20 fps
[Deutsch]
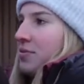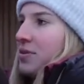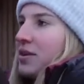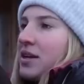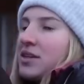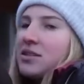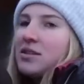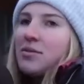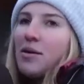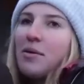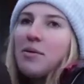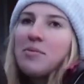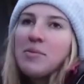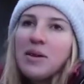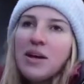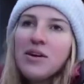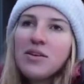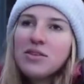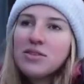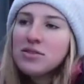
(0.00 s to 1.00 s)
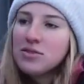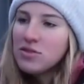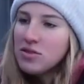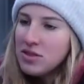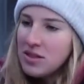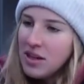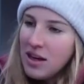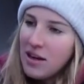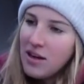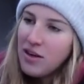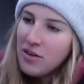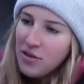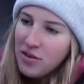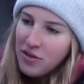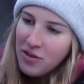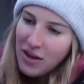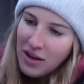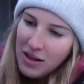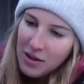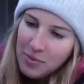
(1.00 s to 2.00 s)
deshalb habe ich mich auch so sehr
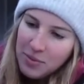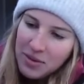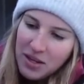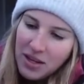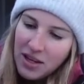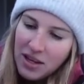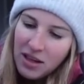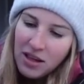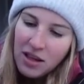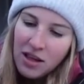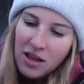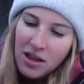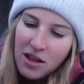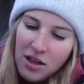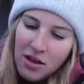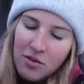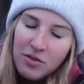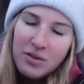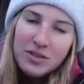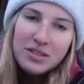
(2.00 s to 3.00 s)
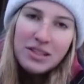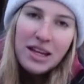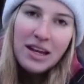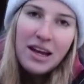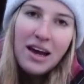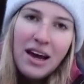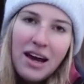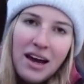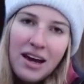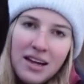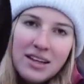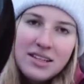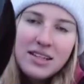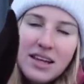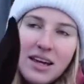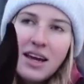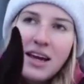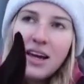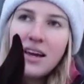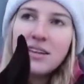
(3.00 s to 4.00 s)
verliebt. Von seiner Art
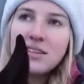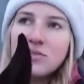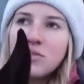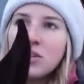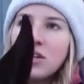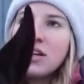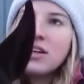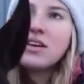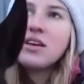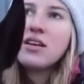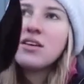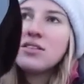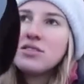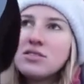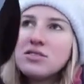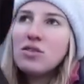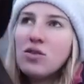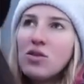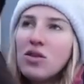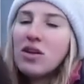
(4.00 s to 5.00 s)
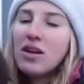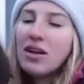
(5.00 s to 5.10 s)
her, er ist wirklich so